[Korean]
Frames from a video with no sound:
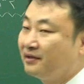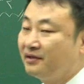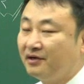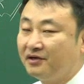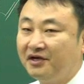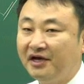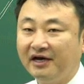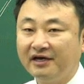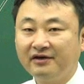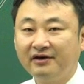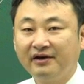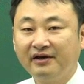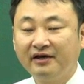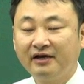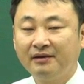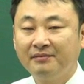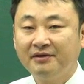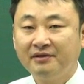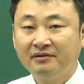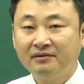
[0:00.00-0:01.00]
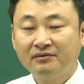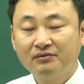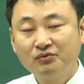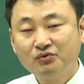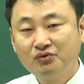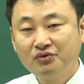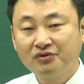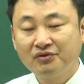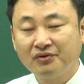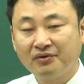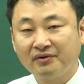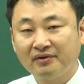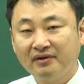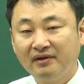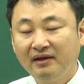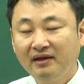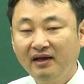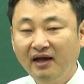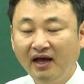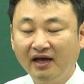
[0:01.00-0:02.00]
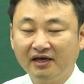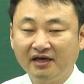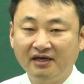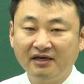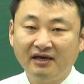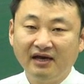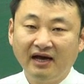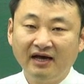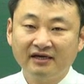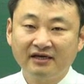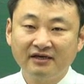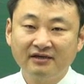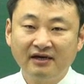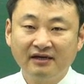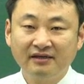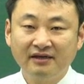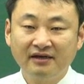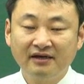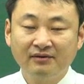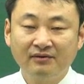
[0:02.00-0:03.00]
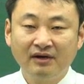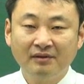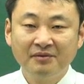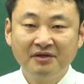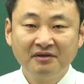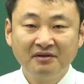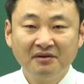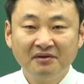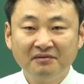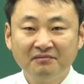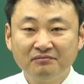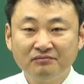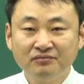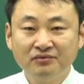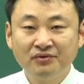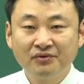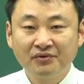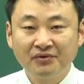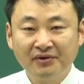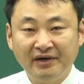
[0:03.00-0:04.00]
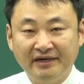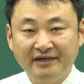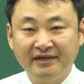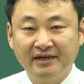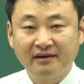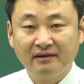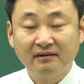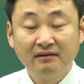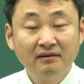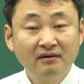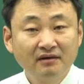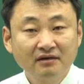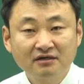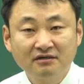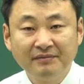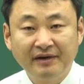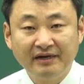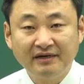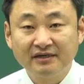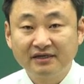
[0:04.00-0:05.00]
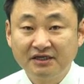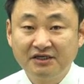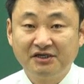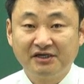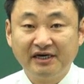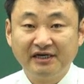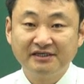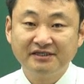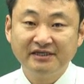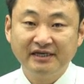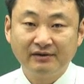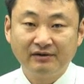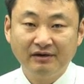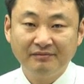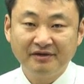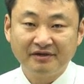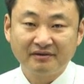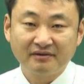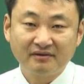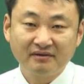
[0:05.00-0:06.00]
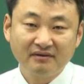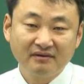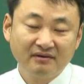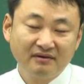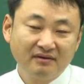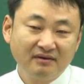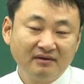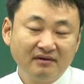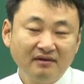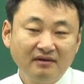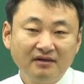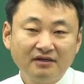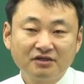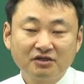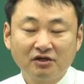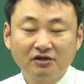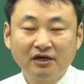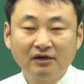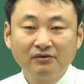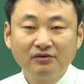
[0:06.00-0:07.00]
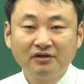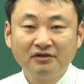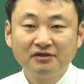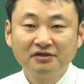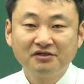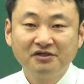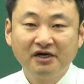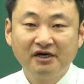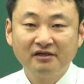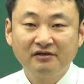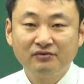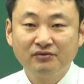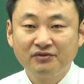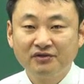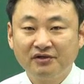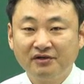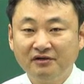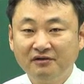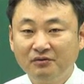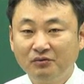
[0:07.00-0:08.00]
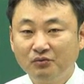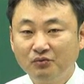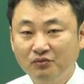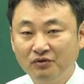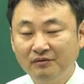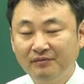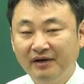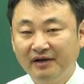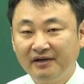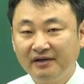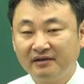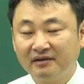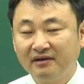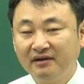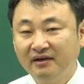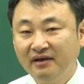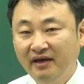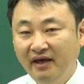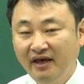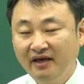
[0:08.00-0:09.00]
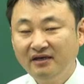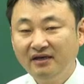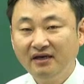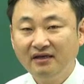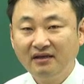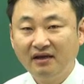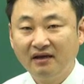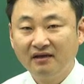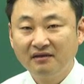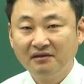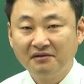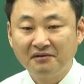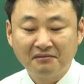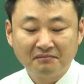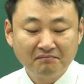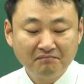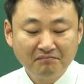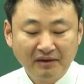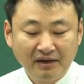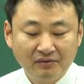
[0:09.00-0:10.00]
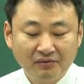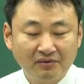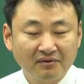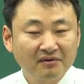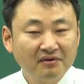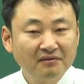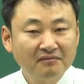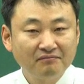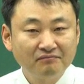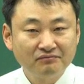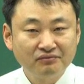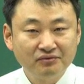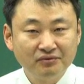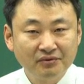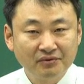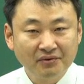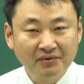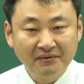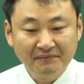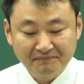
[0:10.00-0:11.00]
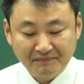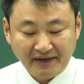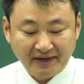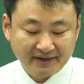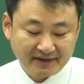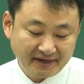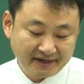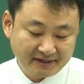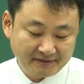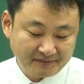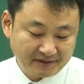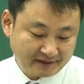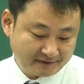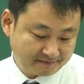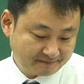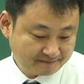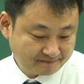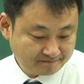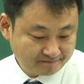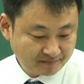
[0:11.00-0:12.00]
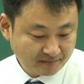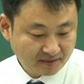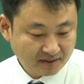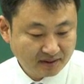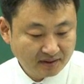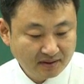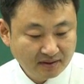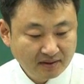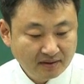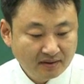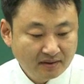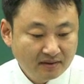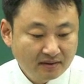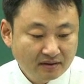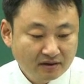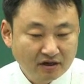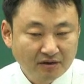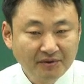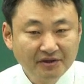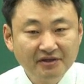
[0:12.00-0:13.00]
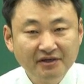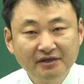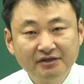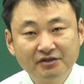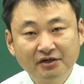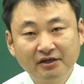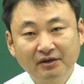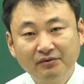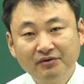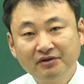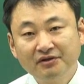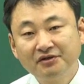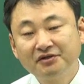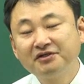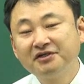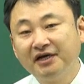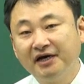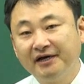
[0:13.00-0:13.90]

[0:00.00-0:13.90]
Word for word: 선의 악의 관계라면 취소, 악의, 악의 관계라고 하면 무효로 한다. 그 말 기억하신다고 하면 저당사정 제한 규정을 위반한 행위에 대해서는 바로 무효로 파악하게 됩니다. 그러면 이 저당사정